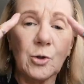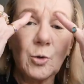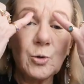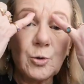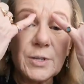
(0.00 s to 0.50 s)

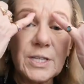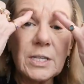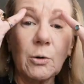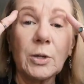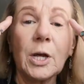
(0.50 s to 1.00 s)
nos
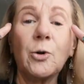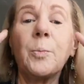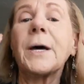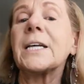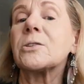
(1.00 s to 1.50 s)
sourcils, on n'en a
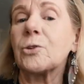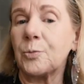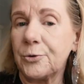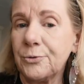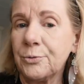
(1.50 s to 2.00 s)

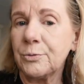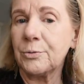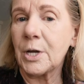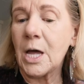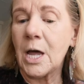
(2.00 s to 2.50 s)
presque plus.